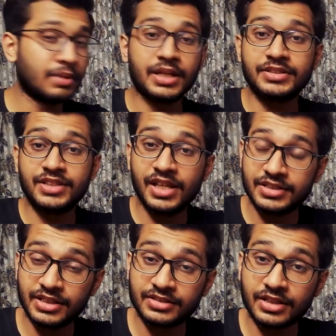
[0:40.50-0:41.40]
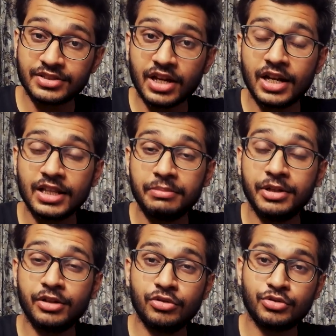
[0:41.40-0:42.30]
मैं किसी एक चीज़ का चाह रहा था
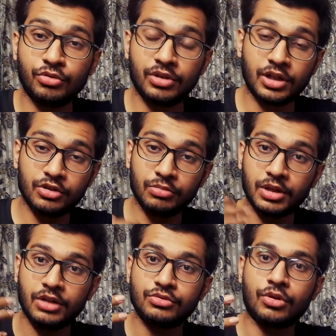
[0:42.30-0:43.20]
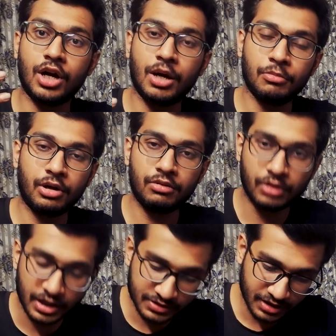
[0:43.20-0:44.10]
बी रोल शूट कर दूँ मगर ज़ुकाम हुआ
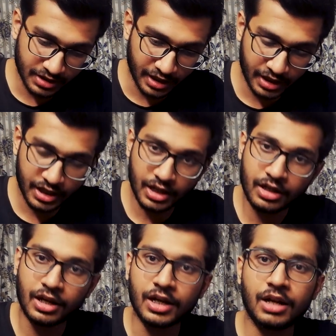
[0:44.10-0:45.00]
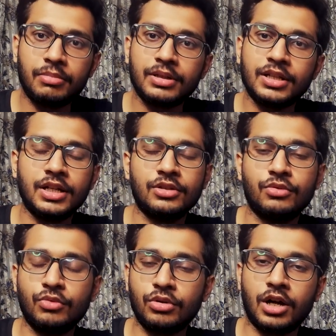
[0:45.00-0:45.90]
वो ऐसे देख के करना पड़ता है ना
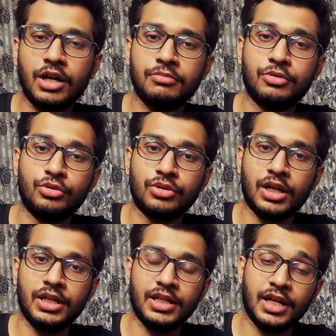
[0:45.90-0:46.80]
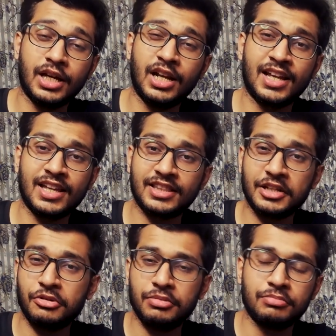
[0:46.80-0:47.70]
तो वो काम होता नहीं है हालाँकि
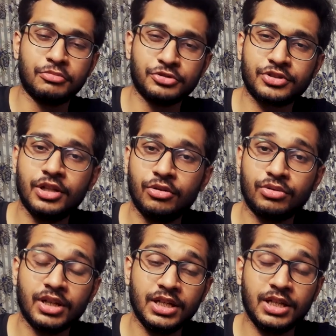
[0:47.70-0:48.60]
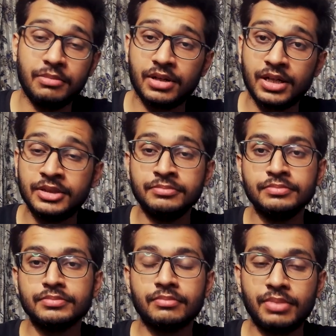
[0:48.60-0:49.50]
इतने कोई मुश्किल होते नहीं है मगर
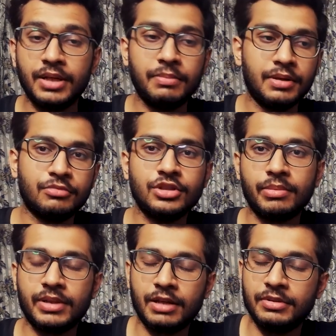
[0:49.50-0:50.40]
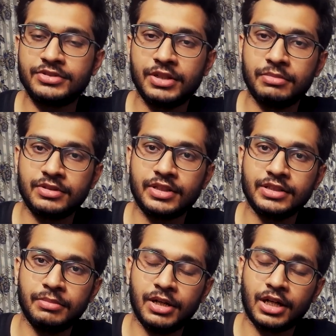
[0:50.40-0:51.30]
फिर भी मुझे पता मैं उस टाइम किस तरह
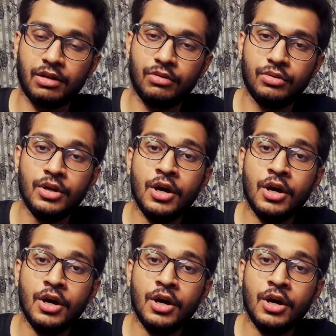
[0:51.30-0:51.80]
से बैठा हूँ